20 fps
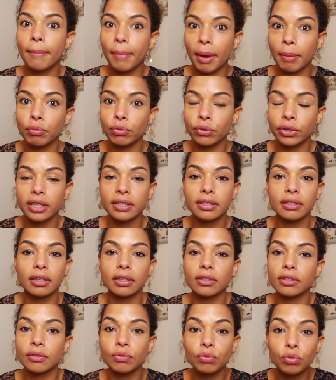Pas poudrer
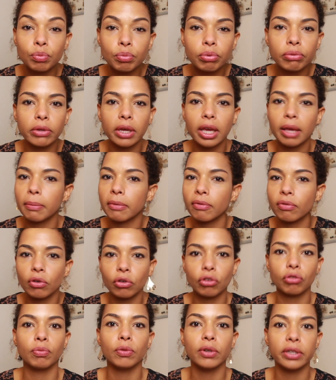c'est-à-dire que si vous le poudrez, mais
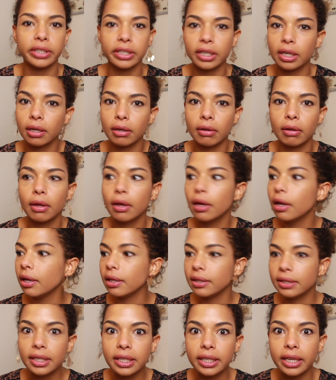franchement, il tient euh,
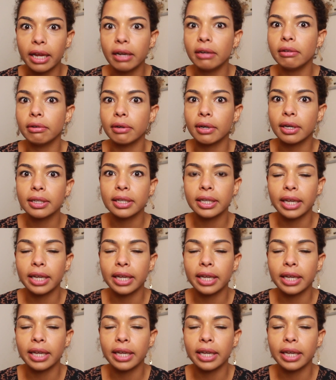nickel, quoi,